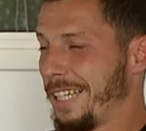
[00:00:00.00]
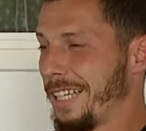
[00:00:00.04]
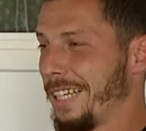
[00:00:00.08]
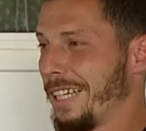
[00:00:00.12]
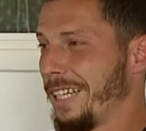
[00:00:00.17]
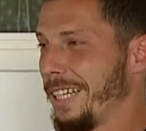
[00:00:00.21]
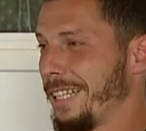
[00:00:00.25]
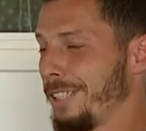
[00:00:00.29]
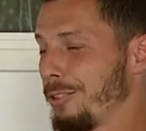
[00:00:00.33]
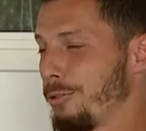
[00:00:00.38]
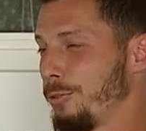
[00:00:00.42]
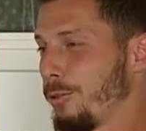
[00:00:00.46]

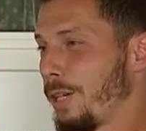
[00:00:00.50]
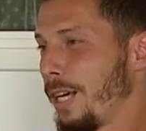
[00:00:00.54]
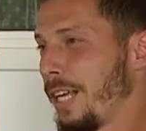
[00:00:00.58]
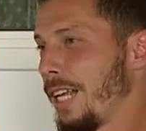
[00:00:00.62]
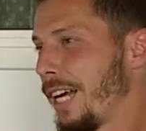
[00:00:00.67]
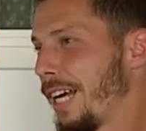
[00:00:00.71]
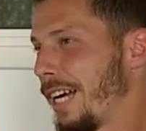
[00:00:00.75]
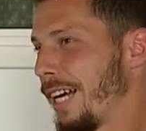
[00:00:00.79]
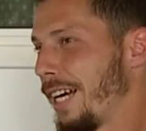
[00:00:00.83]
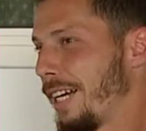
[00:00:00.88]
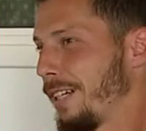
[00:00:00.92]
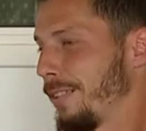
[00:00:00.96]
que es una
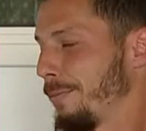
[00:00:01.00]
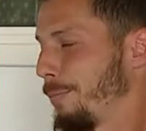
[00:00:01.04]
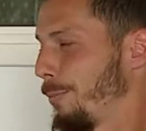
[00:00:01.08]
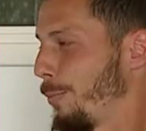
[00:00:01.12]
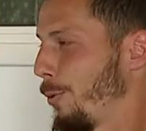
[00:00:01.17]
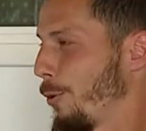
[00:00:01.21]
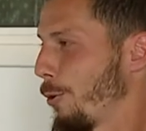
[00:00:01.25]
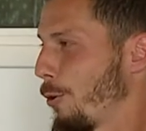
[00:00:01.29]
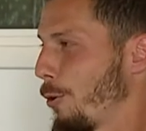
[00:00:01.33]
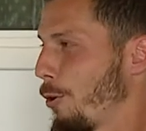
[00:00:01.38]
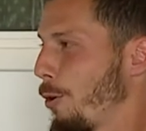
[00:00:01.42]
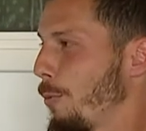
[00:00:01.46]
edad
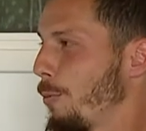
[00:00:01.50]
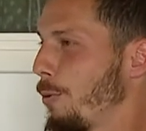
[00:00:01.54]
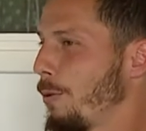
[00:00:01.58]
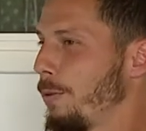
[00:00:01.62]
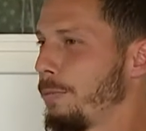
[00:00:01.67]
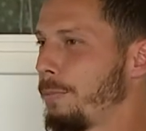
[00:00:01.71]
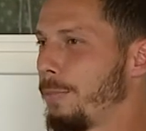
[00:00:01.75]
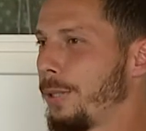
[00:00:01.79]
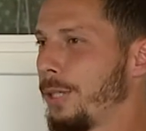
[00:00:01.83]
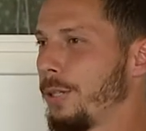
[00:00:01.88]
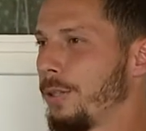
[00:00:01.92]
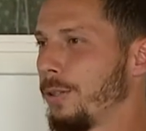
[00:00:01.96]
poco
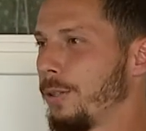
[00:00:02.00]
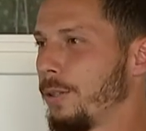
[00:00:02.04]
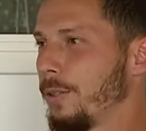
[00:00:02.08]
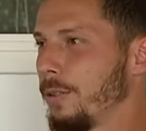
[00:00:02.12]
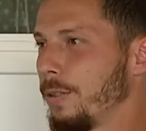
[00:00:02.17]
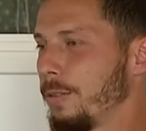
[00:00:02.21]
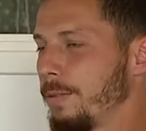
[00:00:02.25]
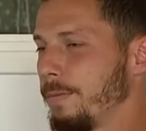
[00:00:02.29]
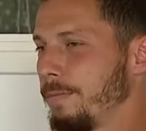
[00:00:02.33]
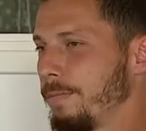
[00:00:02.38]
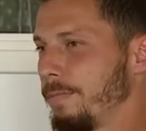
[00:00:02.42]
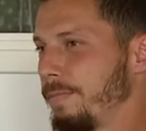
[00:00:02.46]
común, pero
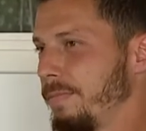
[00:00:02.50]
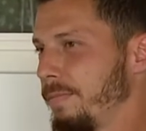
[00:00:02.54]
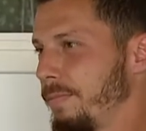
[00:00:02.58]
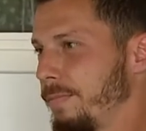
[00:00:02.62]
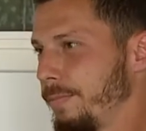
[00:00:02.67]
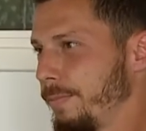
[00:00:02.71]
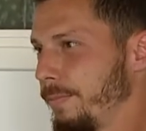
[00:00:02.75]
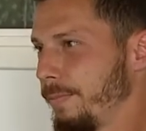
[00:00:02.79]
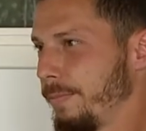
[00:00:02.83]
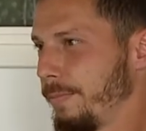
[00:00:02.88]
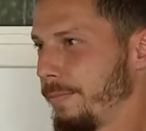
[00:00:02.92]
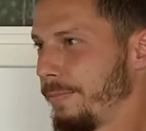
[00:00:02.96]

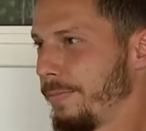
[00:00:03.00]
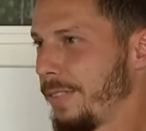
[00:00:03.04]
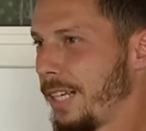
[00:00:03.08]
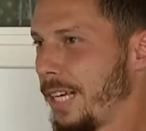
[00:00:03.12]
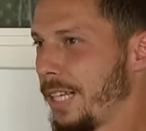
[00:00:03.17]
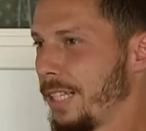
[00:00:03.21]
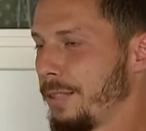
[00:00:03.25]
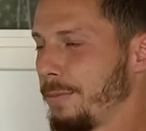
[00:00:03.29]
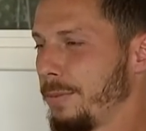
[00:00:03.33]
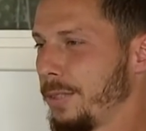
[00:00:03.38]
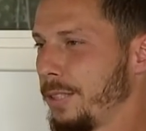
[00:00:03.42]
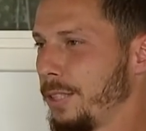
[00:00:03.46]

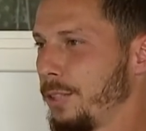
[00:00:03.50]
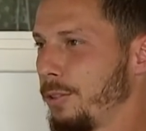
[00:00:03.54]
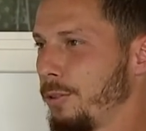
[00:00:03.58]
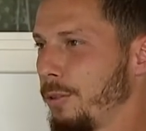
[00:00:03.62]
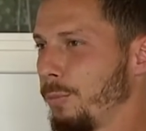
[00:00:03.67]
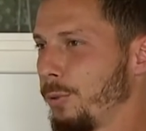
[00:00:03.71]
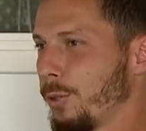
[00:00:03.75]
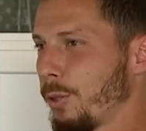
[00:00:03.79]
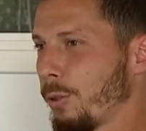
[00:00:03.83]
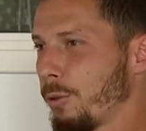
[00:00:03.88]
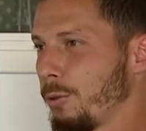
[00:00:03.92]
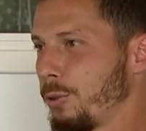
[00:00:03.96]
nada, me siento
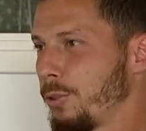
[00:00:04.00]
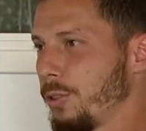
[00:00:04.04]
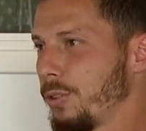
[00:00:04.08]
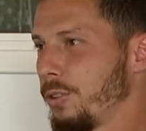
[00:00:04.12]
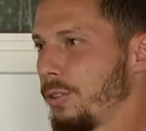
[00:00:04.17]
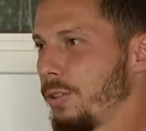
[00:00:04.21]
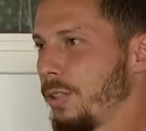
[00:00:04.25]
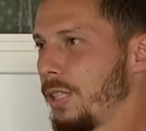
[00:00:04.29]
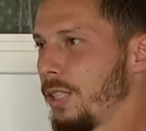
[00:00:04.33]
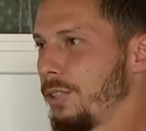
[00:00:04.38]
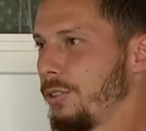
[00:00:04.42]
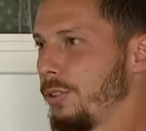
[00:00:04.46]
muy
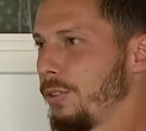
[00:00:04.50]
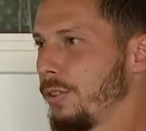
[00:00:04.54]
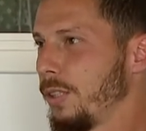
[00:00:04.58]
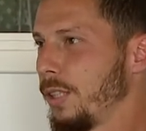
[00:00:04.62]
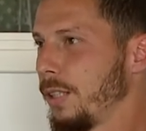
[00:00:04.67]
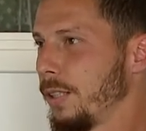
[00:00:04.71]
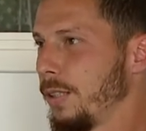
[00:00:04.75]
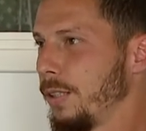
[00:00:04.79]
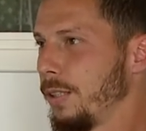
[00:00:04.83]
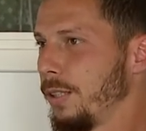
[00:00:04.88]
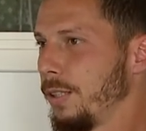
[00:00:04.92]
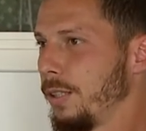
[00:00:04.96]
orgulloso de eso y,
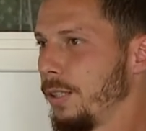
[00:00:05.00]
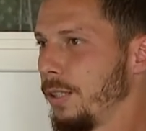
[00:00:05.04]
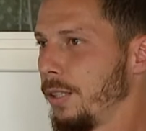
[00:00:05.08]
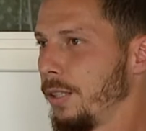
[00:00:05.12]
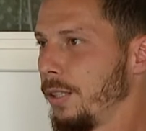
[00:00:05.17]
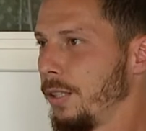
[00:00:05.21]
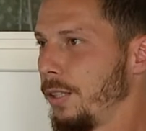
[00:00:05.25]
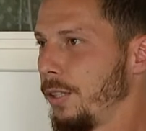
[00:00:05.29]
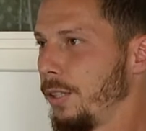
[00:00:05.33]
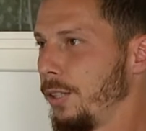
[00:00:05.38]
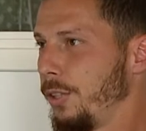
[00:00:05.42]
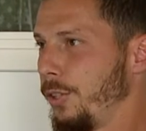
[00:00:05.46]

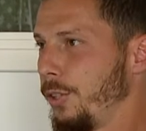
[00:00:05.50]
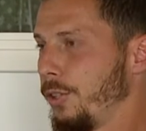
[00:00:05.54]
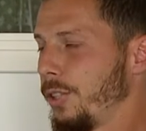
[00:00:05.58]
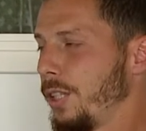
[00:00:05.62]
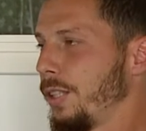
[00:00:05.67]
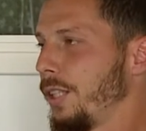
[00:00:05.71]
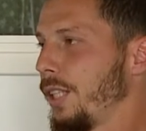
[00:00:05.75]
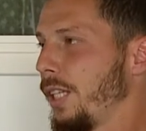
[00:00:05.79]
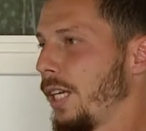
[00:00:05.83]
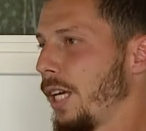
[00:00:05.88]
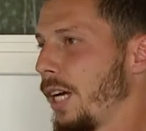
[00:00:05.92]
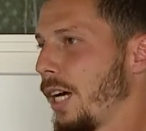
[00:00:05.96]
hoy
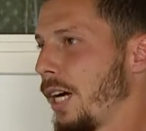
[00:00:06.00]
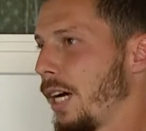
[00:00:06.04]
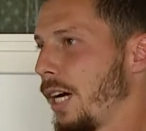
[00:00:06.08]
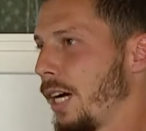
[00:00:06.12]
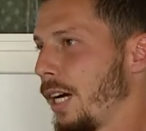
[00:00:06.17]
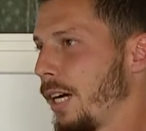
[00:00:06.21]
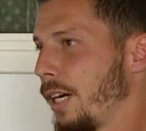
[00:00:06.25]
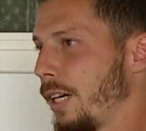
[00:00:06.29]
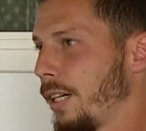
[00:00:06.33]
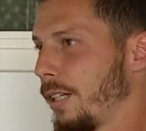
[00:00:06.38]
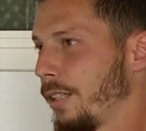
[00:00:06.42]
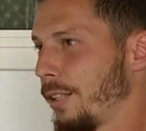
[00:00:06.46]
en
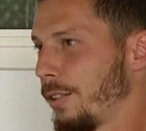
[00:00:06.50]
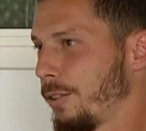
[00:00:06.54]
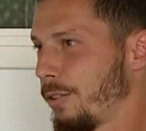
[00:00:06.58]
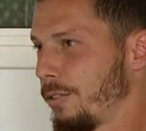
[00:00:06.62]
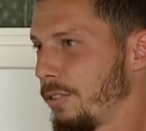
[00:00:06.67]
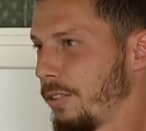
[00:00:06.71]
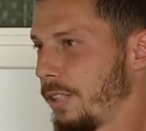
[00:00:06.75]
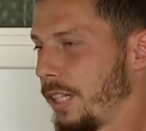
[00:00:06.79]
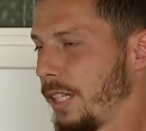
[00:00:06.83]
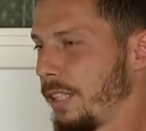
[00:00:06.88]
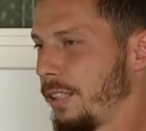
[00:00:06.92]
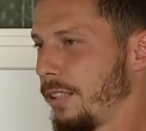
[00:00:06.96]
día
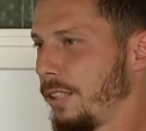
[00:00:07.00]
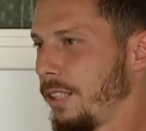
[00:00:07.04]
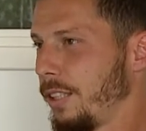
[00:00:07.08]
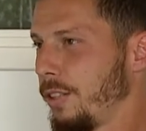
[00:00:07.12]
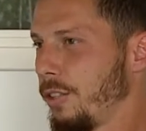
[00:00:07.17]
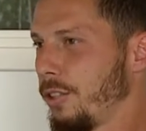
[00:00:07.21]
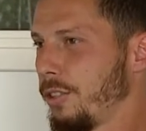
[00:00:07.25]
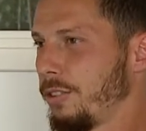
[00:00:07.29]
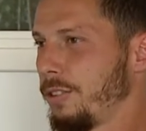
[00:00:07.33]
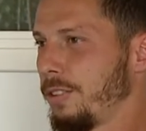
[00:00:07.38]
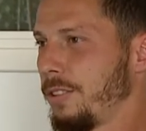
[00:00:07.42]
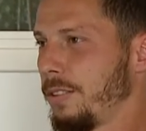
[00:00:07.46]
con
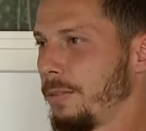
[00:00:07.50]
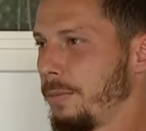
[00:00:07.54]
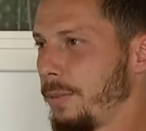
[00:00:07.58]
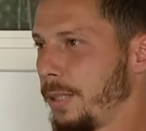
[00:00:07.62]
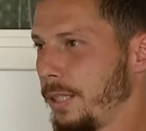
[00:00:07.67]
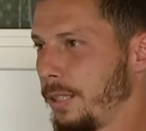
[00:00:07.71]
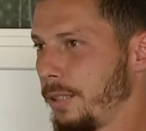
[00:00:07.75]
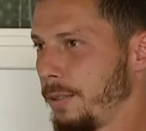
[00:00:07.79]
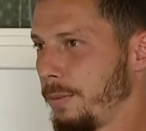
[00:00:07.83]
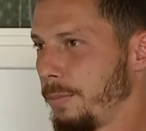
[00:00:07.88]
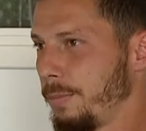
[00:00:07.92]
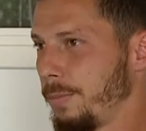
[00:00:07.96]
32
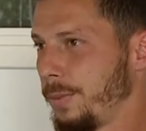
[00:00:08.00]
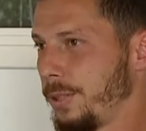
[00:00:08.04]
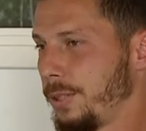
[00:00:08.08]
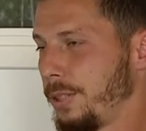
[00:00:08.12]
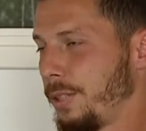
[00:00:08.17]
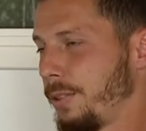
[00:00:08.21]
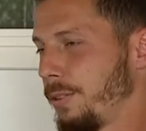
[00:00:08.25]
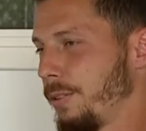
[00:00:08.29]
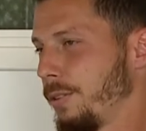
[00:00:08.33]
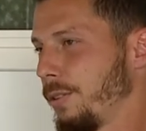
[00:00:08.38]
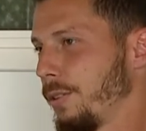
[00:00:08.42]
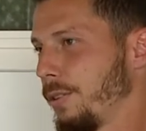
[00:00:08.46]
me,
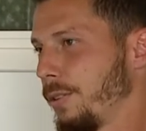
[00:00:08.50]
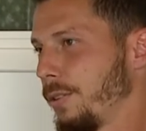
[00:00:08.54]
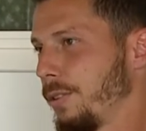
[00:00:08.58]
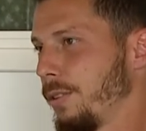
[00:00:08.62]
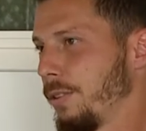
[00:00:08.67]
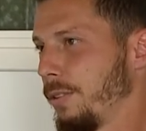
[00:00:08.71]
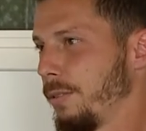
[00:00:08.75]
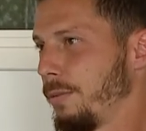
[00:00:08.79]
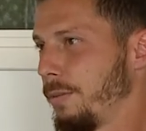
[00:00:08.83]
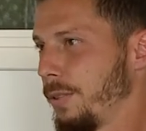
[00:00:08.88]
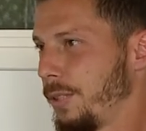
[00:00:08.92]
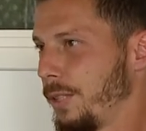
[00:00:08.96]
siento,
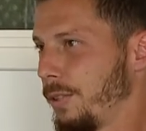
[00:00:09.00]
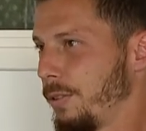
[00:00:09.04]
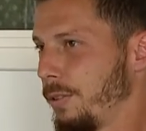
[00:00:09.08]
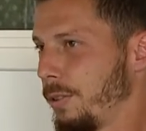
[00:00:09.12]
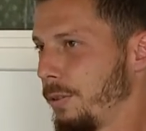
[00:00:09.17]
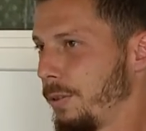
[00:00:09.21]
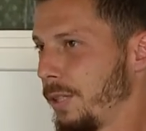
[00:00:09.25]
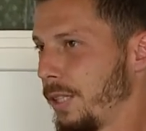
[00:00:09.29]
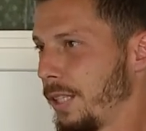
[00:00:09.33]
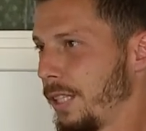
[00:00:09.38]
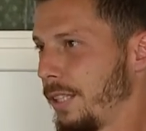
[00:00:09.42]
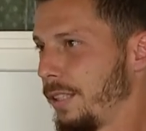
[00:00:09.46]
siento
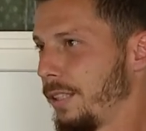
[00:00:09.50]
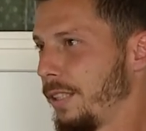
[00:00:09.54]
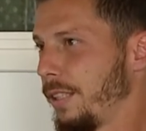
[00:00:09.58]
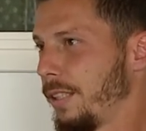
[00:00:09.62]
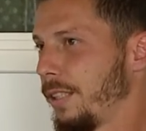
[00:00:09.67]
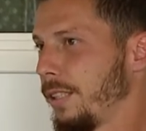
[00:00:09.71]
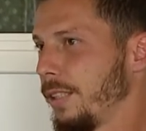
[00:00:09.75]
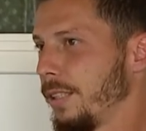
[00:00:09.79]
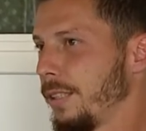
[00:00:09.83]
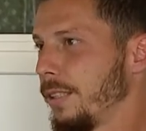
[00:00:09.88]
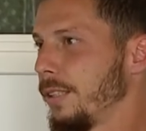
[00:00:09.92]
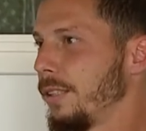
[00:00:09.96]
vigente
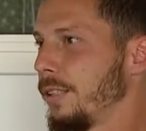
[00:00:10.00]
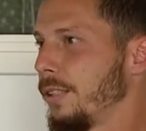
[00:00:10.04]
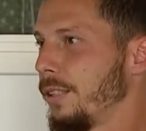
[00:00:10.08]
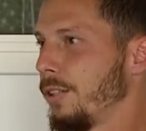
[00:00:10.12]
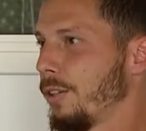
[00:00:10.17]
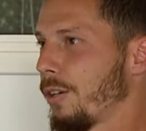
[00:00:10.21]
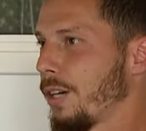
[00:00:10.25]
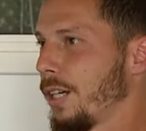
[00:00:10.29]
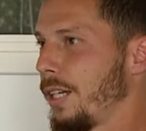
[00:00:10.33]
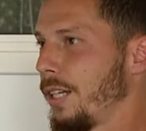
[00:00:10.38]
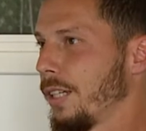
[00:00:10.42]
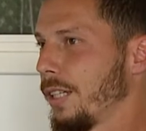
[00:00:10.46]
y,
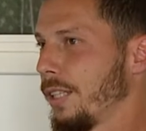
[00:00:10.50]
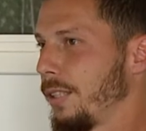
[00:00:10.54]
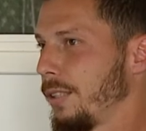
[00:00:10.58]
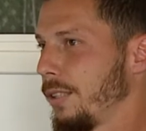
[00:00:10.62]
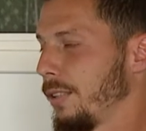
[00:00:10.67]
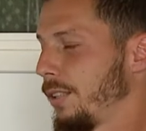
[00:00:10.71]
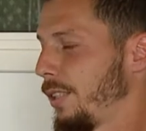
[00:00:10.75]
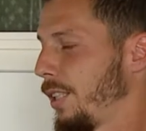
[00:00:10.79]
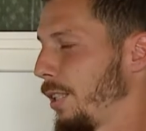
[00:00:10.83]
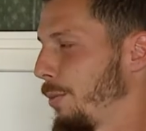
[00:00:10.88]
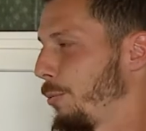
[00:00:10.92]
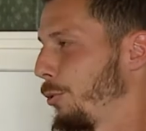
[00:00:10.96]
ojalá que
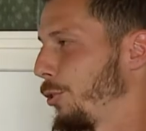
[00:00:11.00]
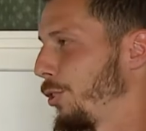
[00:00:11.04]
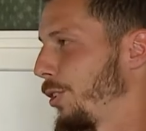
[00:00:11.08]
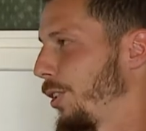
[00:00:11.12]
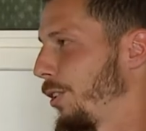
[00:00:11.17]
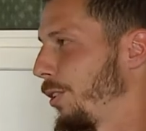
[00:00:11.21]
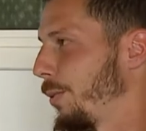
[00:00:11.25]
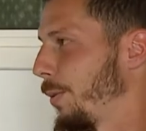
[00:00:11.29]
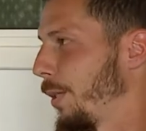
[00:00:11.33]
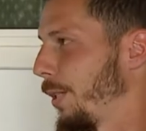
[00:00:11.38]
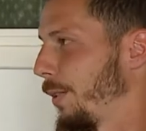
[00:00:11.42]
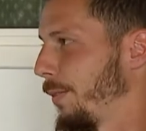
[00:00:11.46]
sea muchos
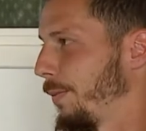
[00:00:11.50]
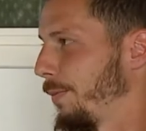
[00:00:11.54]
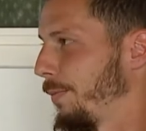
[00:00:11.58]
años más.